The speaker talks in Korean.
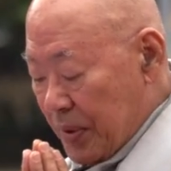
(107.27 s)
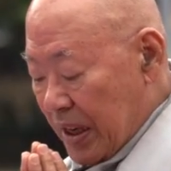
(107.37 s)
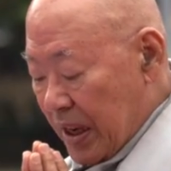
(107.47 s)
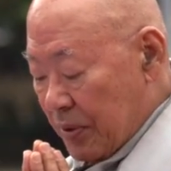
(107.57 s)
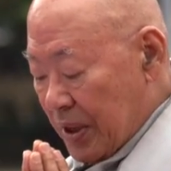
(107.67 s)

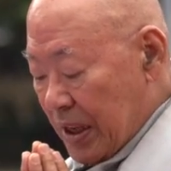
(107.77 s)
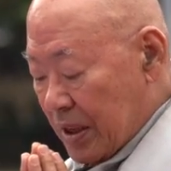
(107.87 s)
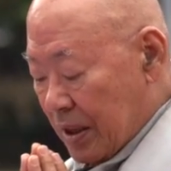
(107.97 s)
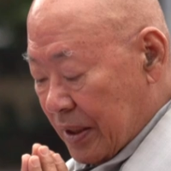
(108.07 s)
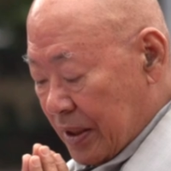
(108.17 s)

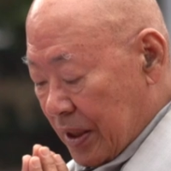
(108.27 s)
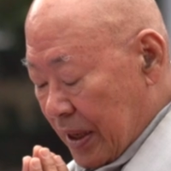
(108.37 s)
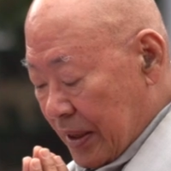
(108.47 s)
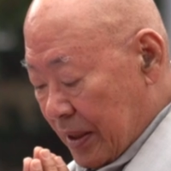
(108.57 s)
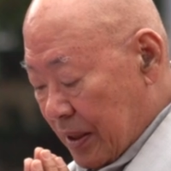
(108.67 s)
미래의
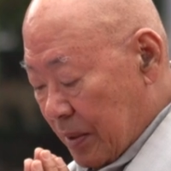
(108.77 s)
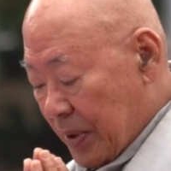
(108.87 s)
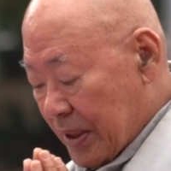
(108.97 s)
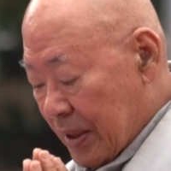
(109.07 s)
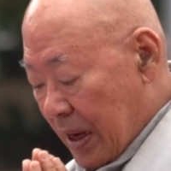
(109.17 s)
걱정에서
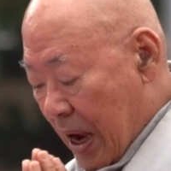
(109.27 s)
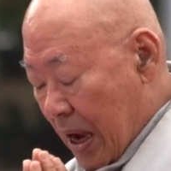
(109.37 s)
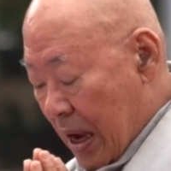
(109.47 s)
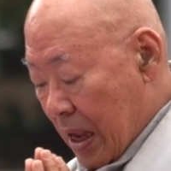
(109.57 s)
벗어나